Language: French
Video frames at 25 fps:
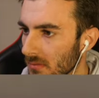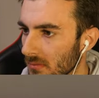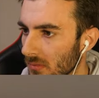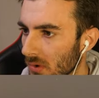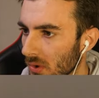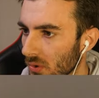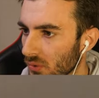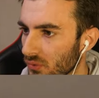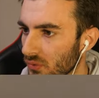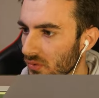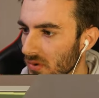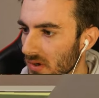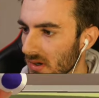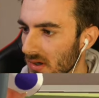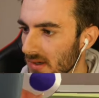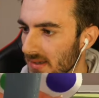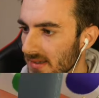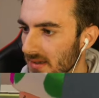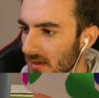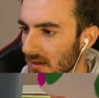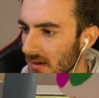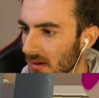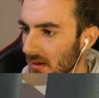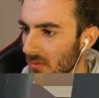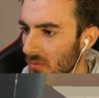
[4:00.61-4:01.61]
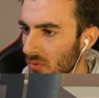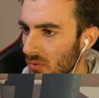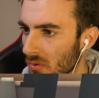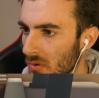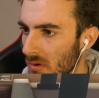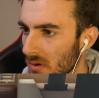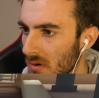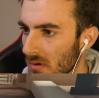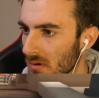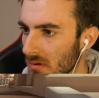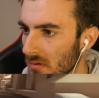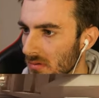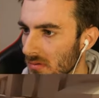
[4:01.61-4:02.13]
Mais en tout cas, là, ça a l'air
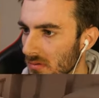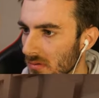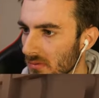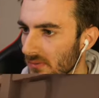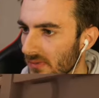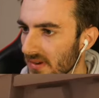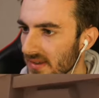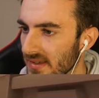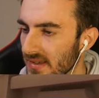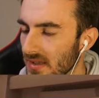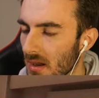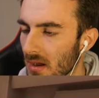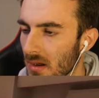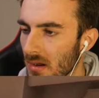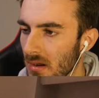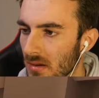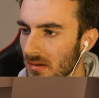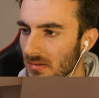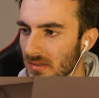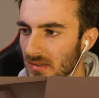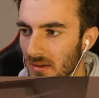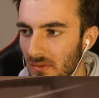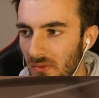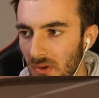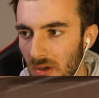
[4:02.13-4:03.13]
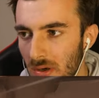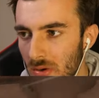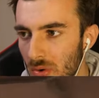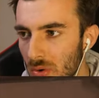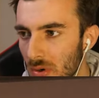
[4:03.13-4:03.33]
bon, hein. Enfin, ça, ça va,